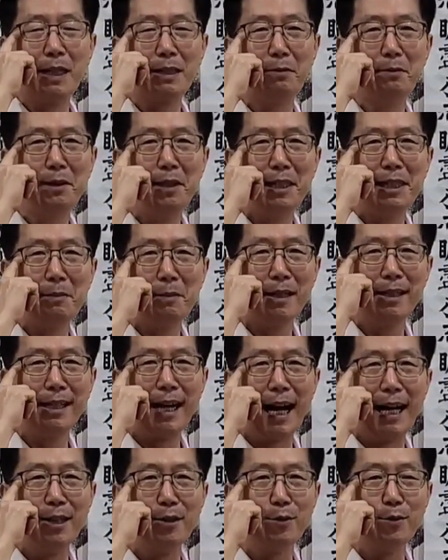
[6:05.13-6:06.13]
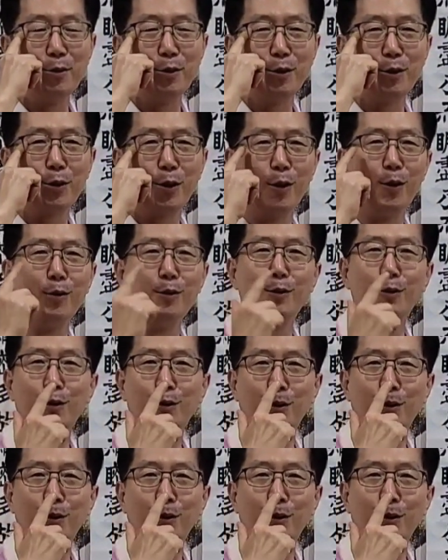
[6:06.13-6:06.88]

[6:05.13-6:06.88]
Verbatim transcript: 말씀드렸지만은 안국동,